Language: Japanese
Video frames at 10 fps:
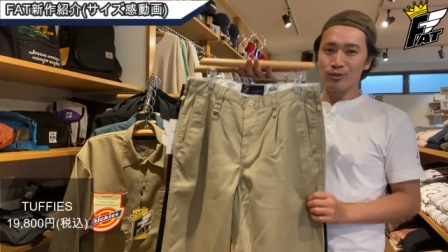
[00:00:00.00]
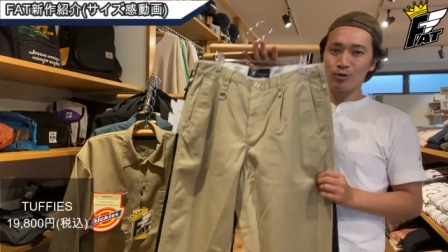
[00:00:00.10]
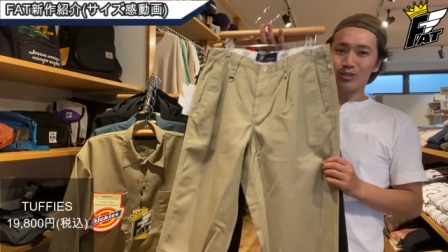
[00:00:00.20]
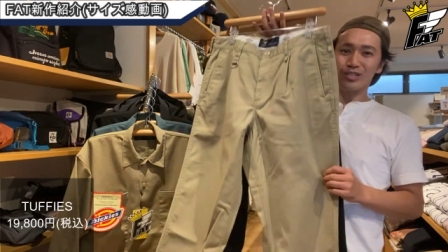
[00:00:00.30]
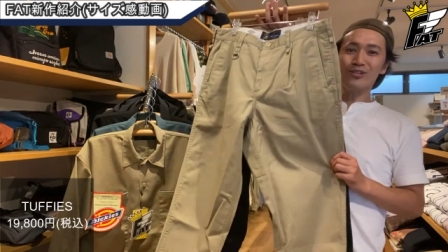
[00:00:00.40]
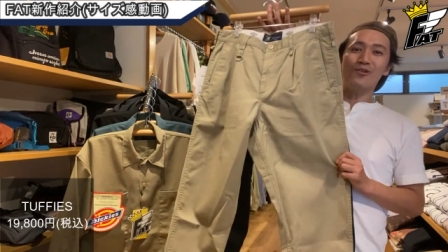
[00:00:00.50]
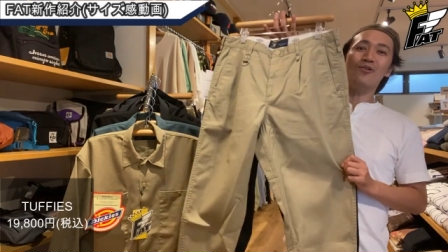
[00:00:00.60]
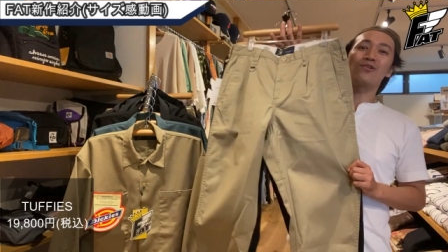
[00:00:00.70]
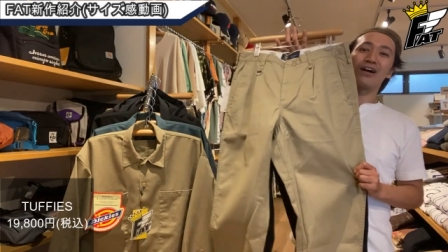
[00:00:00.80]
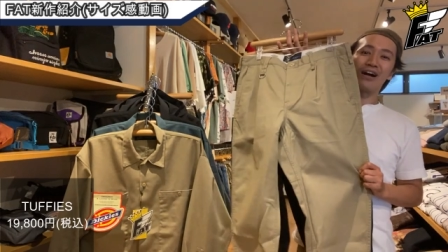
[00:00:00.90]
こっちの
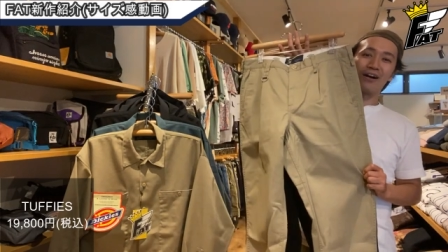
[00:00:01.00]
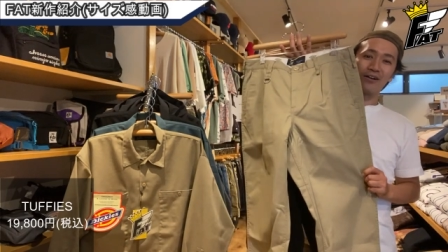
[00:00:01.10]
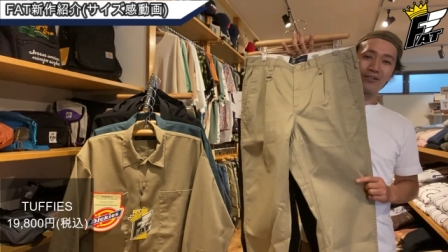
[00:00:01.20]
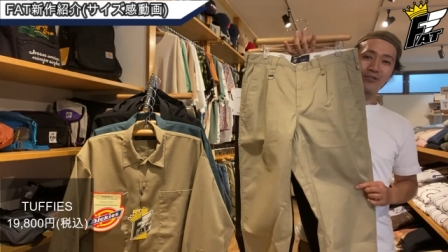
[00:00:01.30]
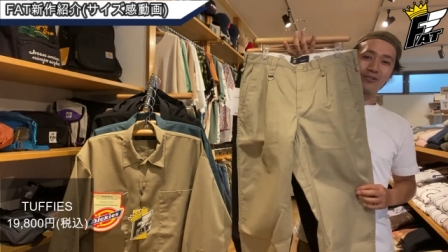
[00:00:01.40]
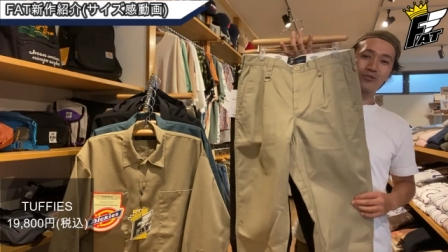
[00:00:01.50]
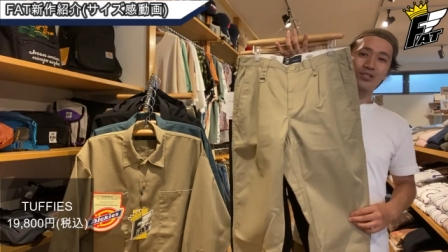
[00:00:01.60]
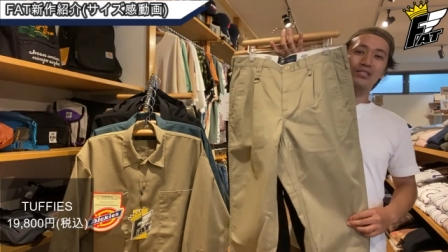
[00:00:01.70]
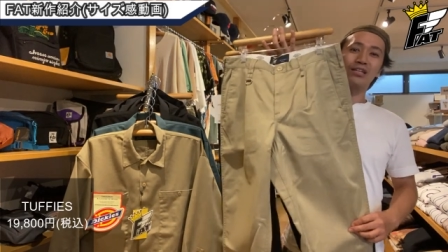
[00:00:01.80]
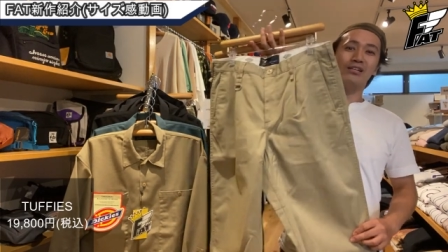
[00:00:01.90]
方が個
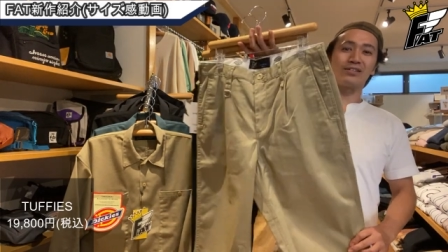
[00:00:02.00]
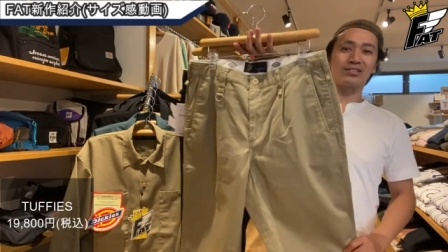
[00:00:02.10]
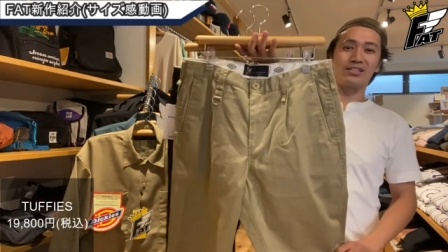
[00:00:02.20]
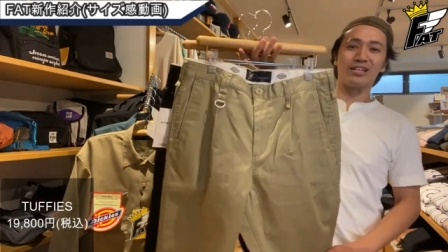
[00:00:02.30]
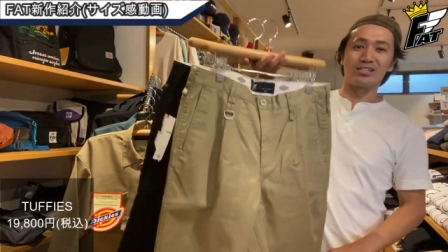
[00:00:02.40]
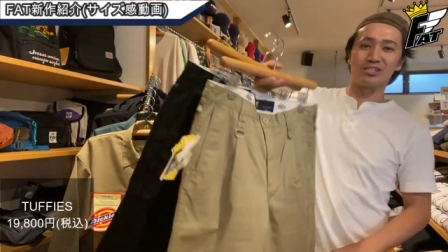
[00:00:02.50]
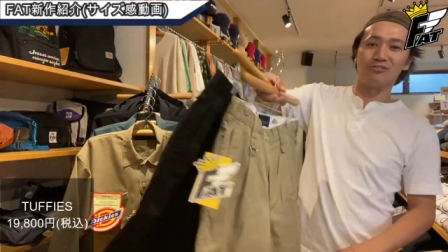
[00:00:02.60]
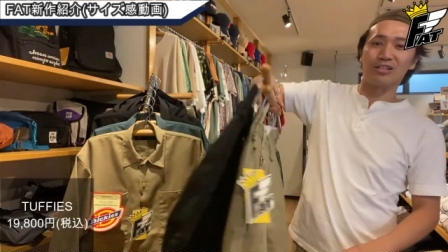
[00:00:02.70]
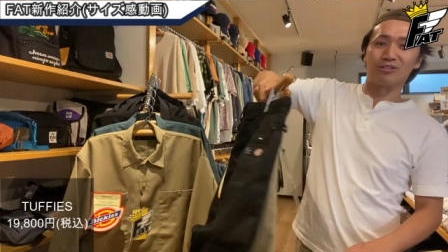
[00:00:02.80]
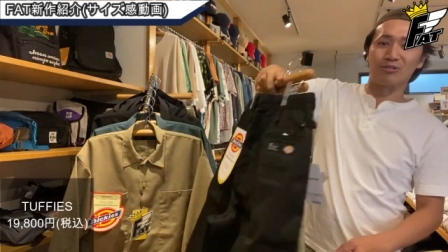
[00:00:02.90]
人的には好きな
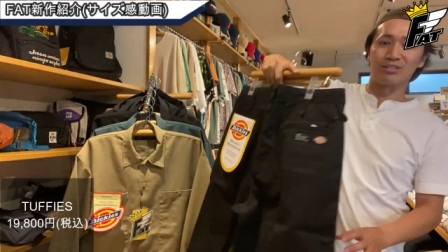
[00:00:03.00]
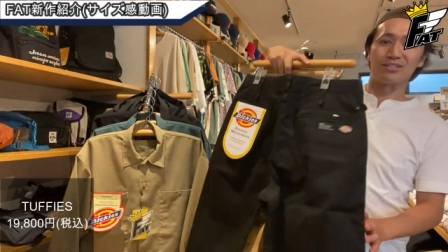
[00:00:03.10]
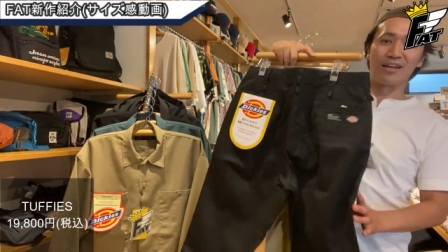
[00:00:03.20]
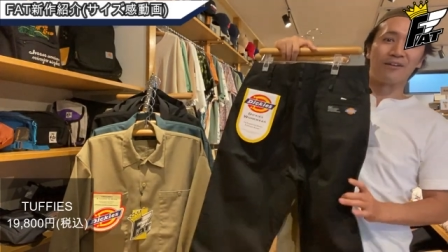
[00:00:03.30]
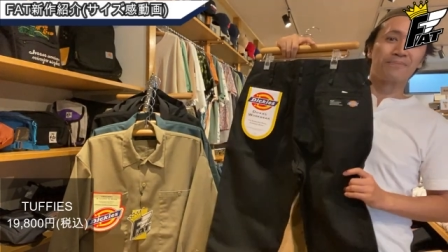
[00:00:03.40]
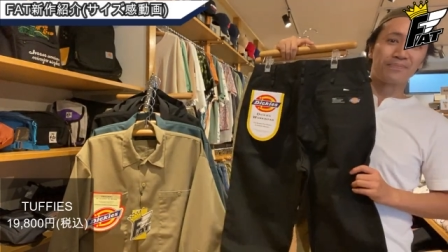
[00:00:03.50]
シルエットですね。